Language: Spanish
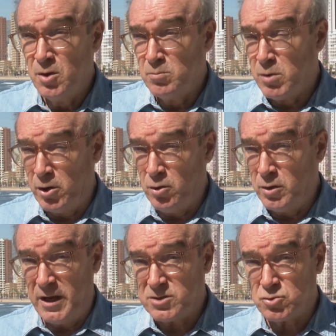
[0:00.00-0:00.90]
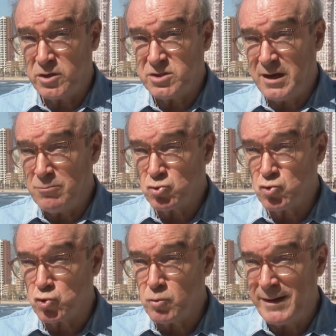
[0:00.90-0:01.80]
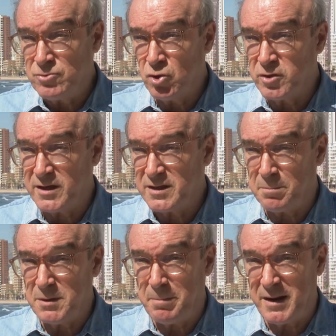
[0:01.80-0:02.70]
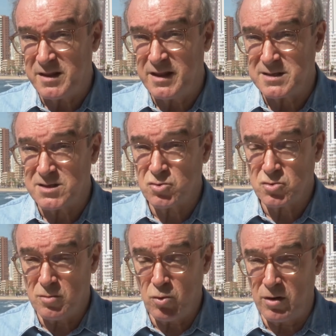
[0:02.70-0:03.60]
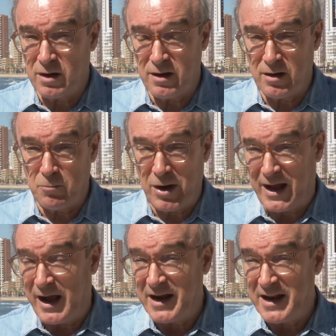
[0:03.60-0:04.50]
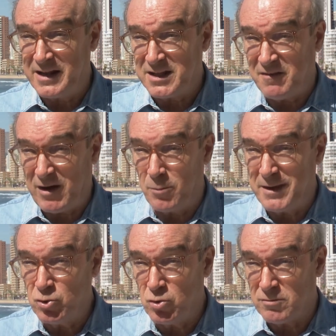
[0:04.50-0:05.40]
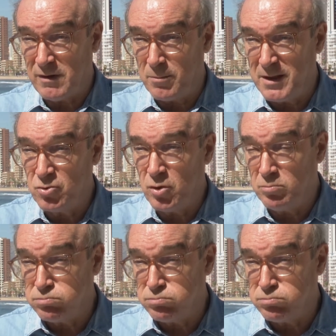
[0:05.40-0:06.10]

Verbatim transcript: Bueno, esto es, digamos, un sumando de, pérdidas. Esto es como la, como cangrena, te va comiendo, te va comiendo,